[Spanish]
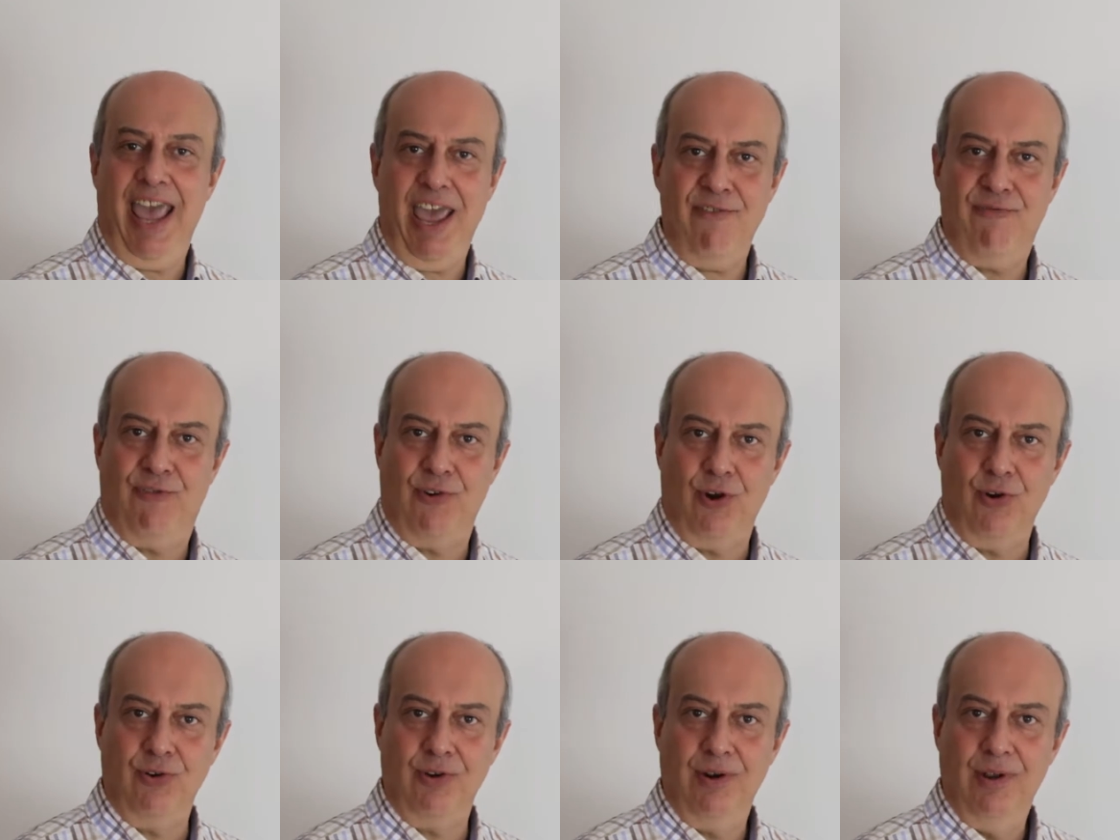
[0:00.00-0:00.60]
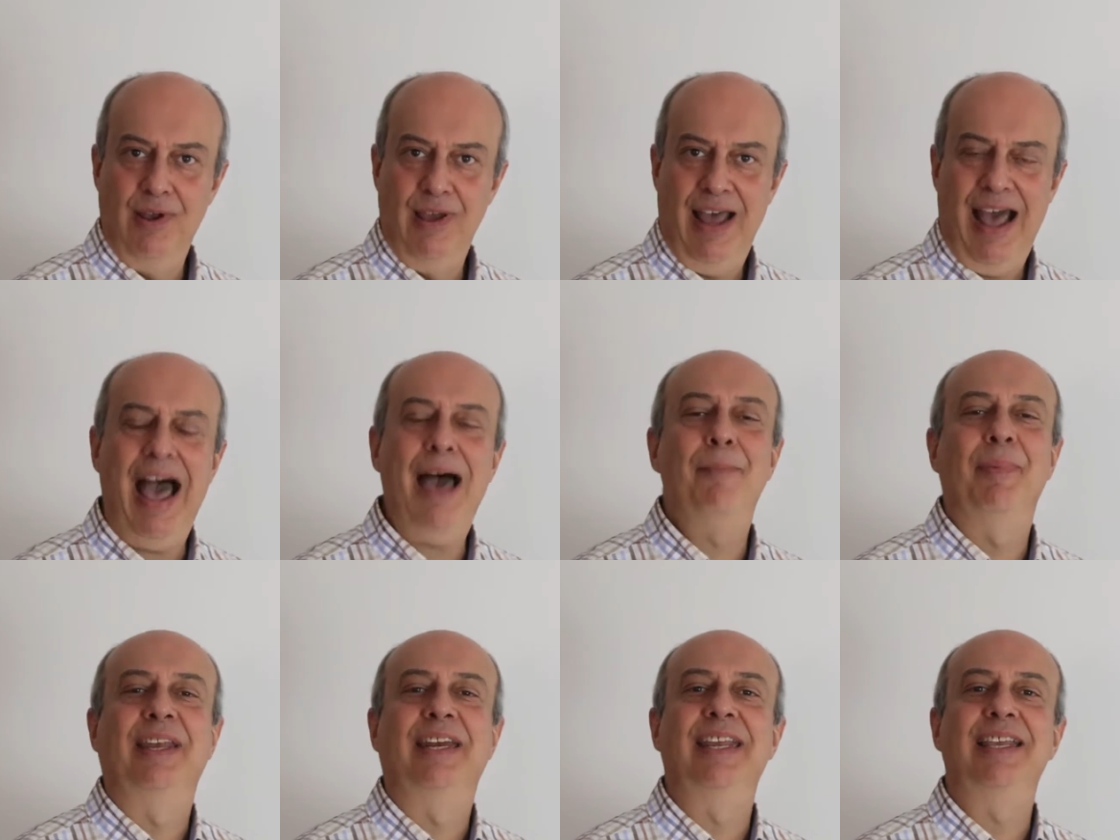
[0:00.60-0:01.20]
Efron
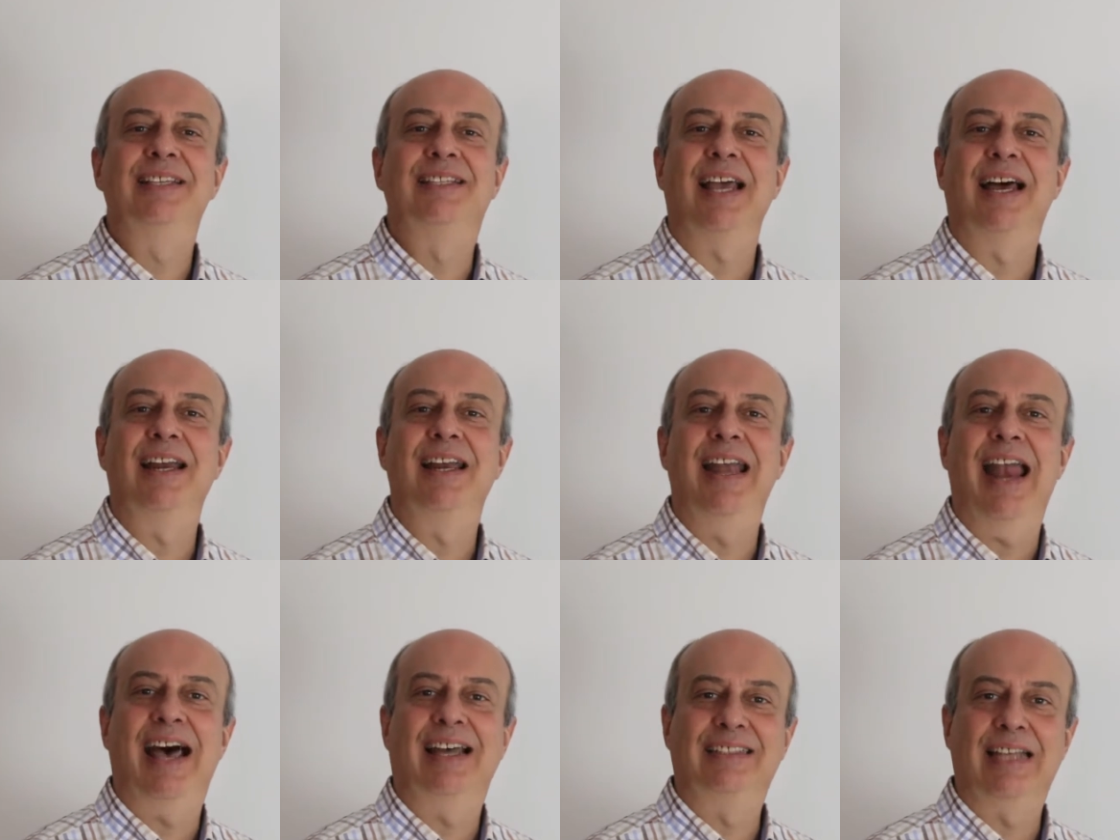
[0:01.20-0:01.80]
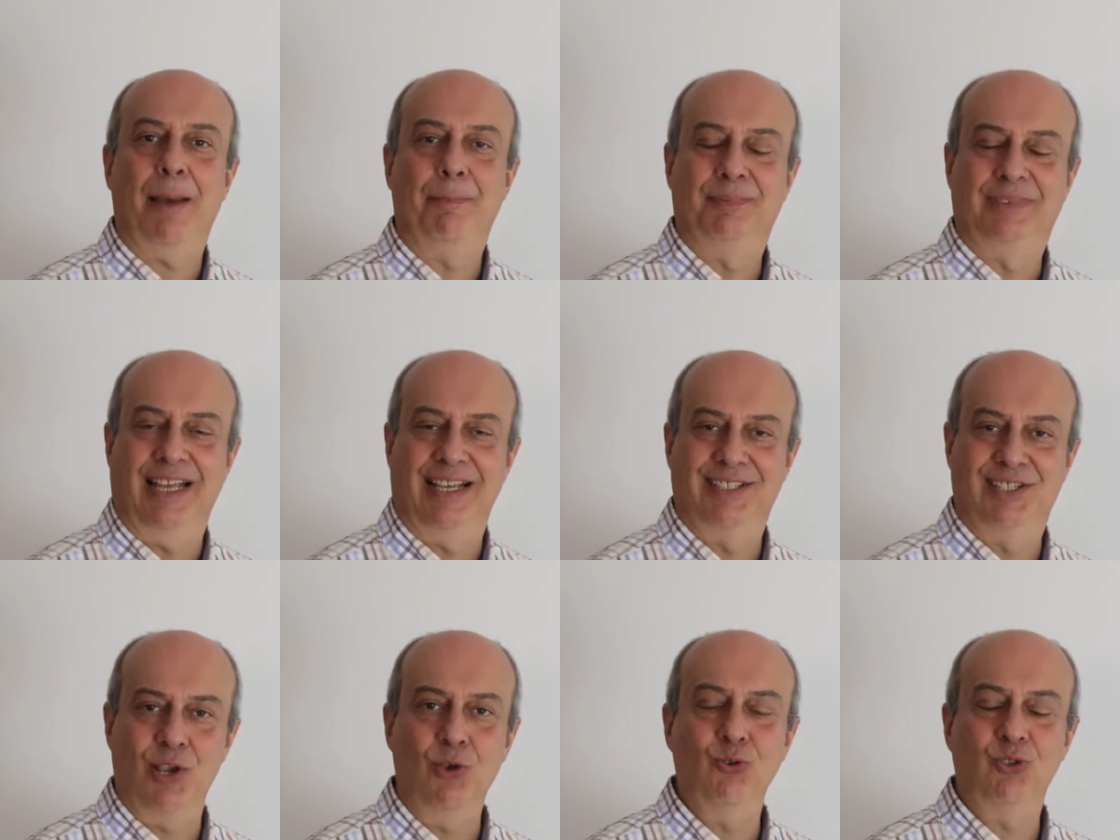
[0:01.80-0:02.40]
amenizan la
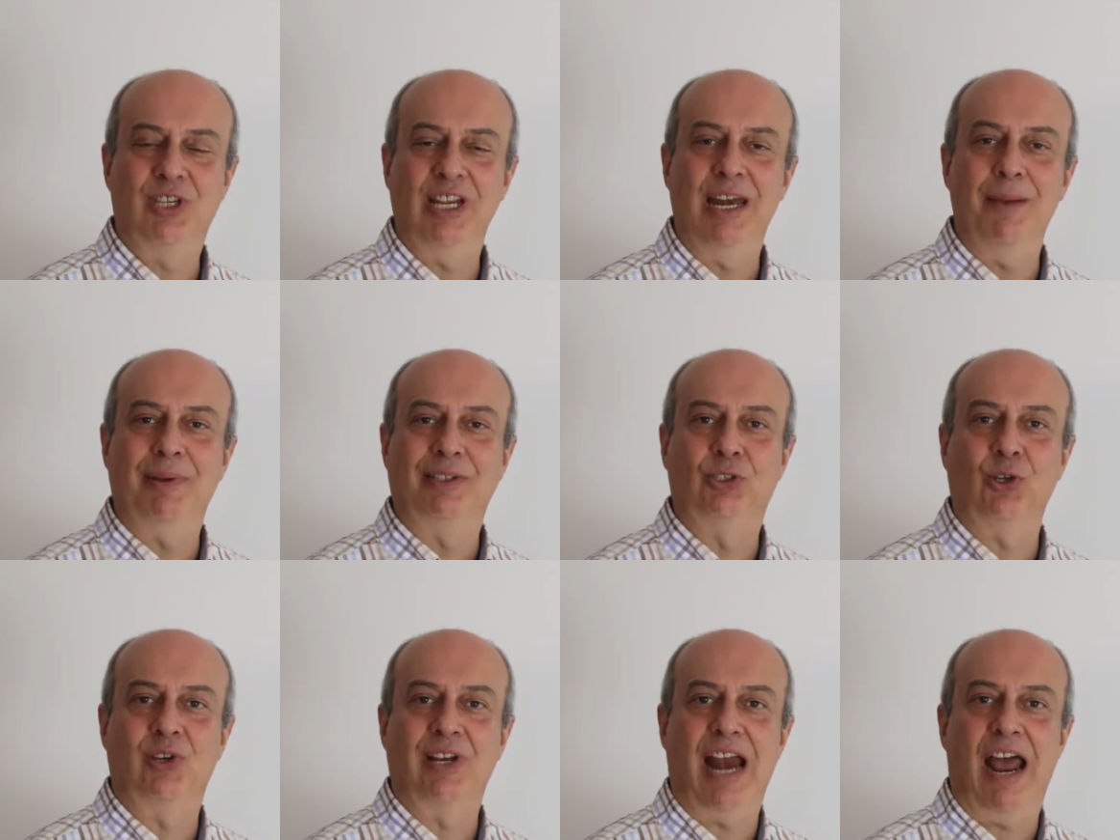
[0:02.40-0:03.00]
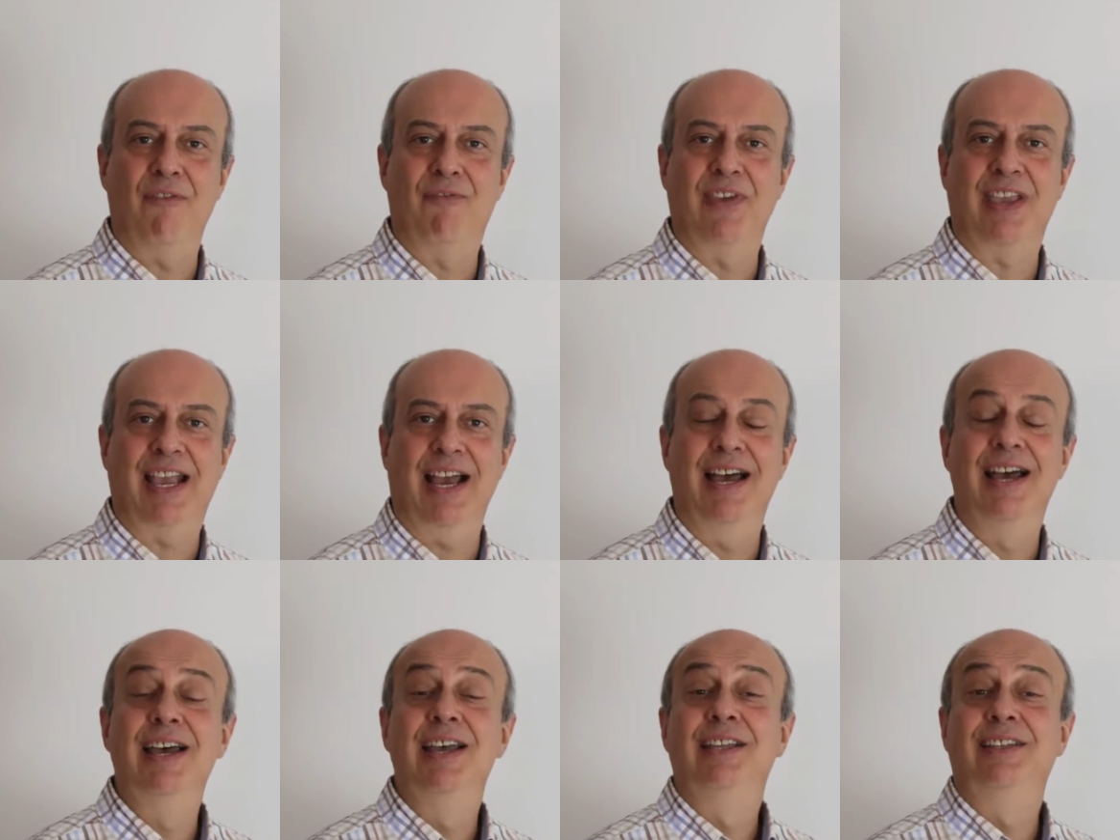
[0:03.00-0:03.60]
adaptación
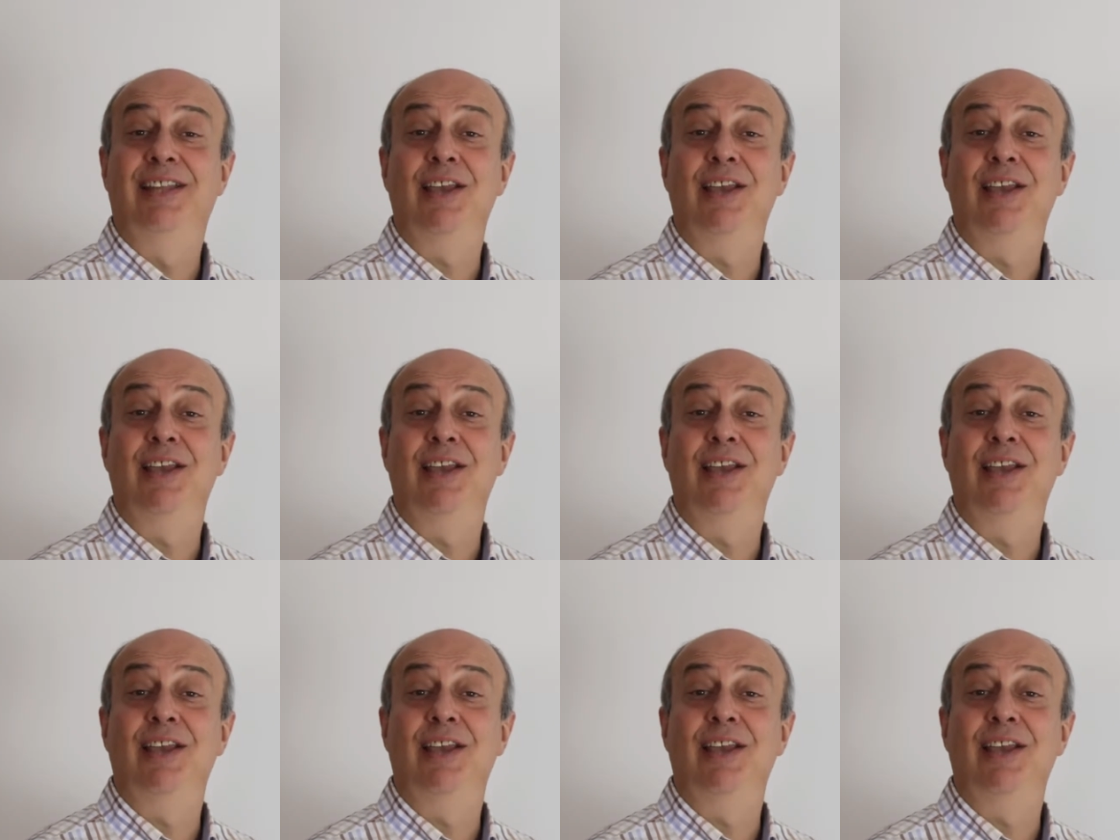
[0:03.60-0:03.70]
cinematográfica